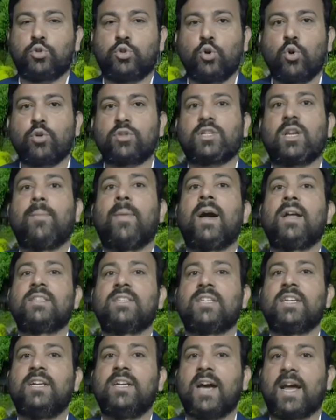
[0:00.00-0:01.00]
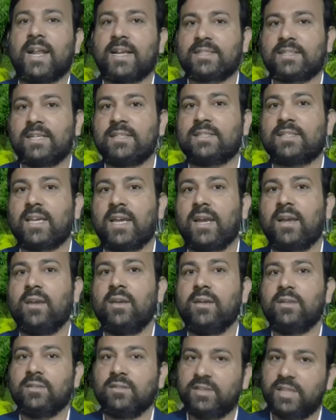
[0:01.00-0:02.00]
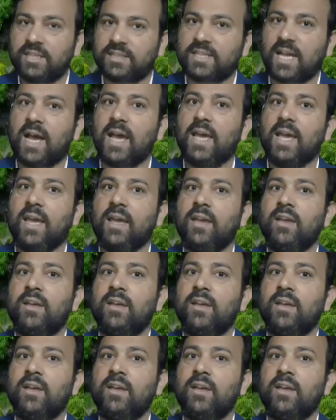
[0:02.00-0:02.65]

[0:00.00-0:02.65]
जो समाज की डायरेक्शंस है दिशा है